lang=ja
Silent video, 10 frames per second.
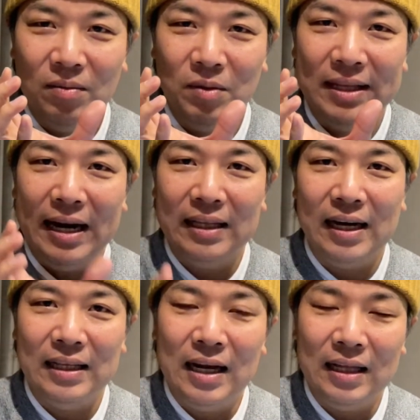もう
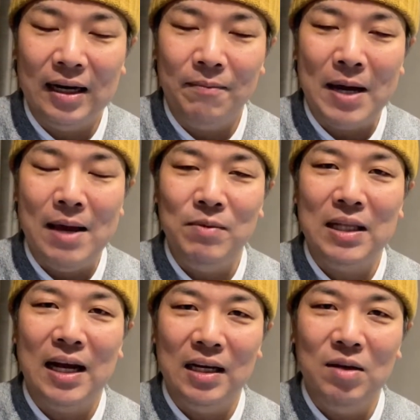ダラダラダラダラ前み
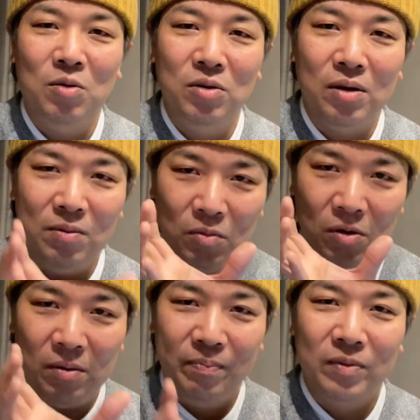たいに本当に
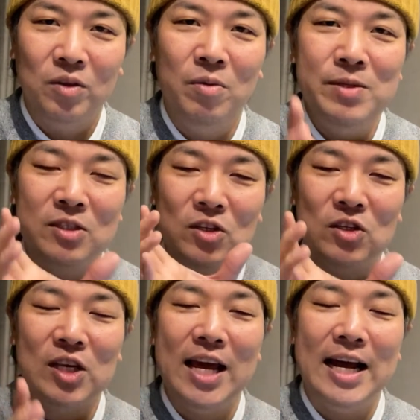もう飲み
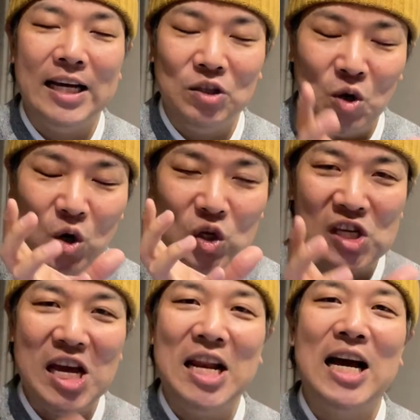続けないとい
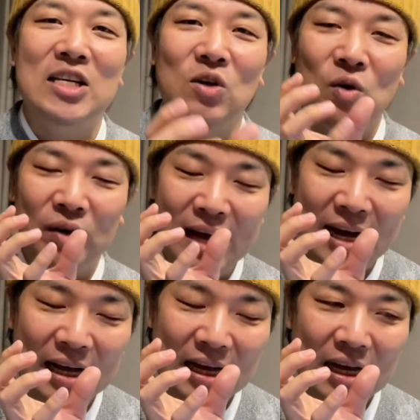けないような